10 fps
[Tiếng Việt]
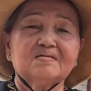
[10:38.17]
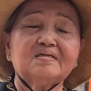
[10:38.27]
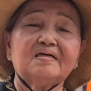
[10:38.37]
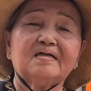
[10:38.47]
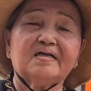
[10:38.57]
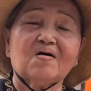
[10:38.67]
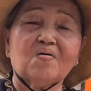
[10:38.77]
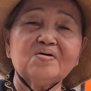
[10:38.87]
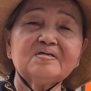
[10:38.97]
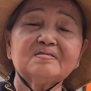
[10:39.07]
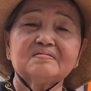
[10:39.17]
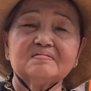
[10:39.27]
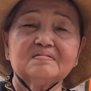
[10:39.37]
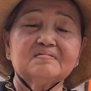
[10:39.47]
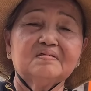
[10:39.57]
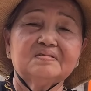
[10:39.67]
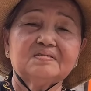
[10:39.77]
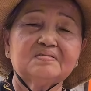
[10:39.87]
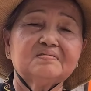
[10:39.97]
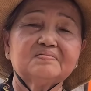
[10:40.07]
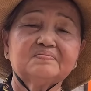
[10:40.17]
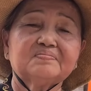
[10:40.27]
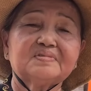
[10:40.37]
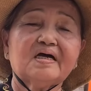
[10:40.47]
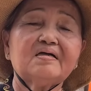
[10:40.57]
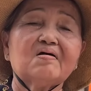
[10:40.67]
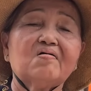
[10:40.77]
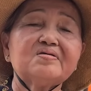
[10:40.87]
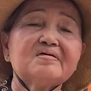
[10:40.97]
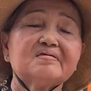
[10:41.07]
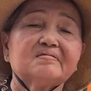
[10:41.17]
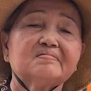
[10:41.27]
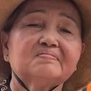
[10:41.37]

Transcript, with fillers: có nghĩa là đổi thay đổi nha